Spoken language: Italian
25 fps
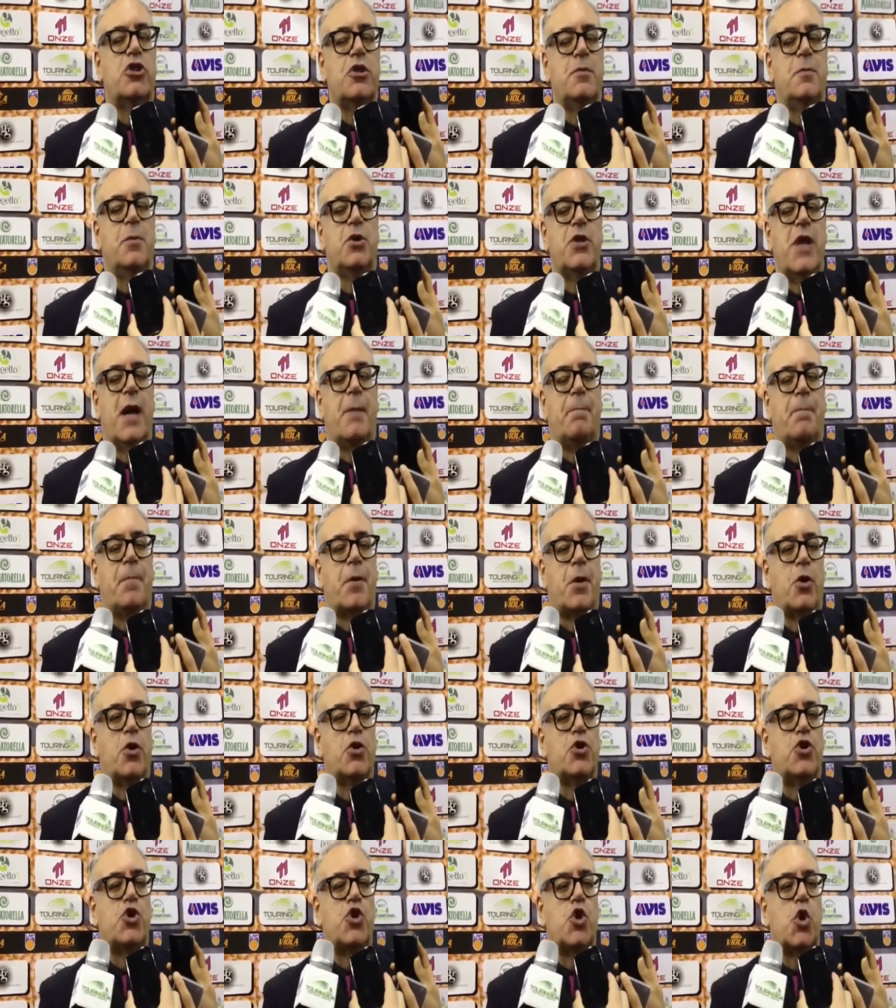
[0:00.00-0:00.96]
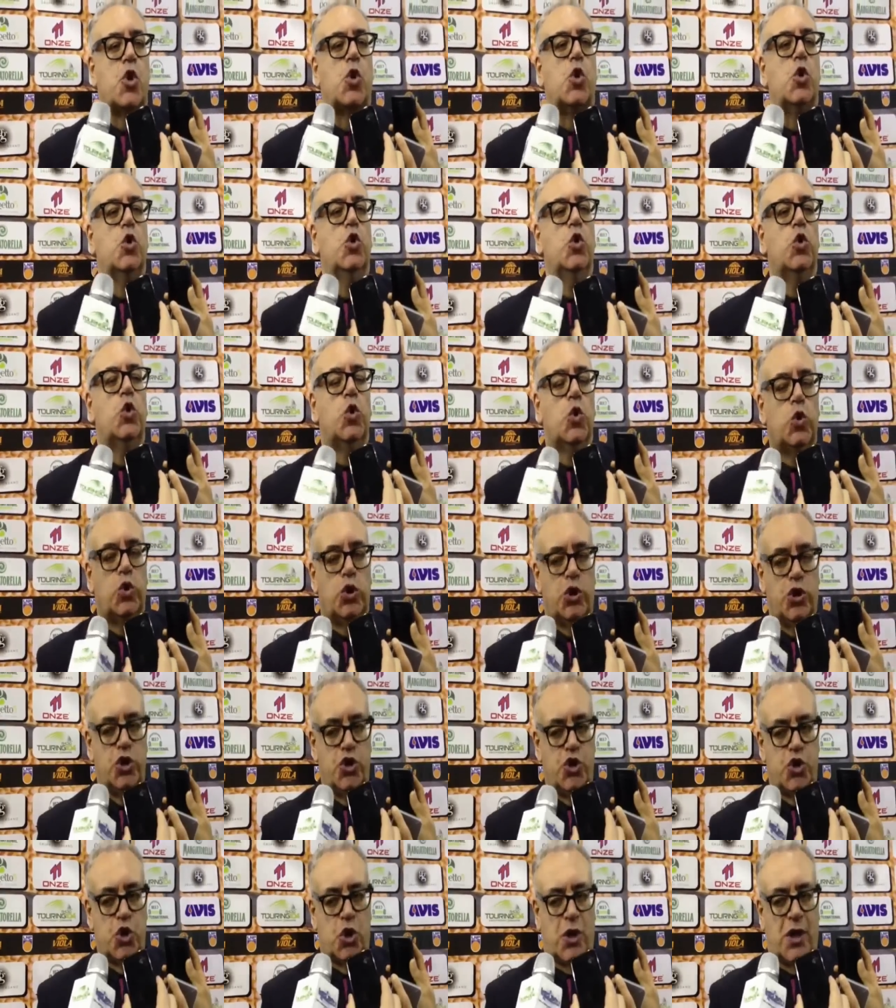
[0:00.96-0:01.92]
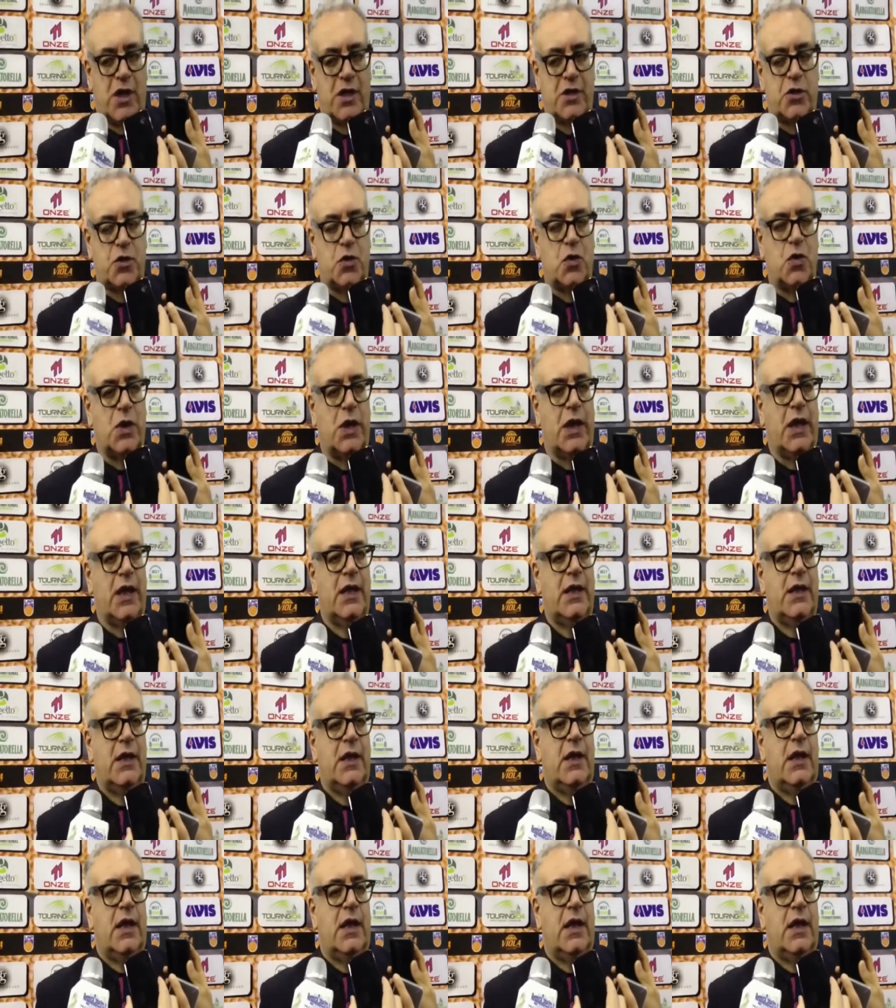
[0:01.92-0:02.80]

tipo di approccio con tutti i giocatori.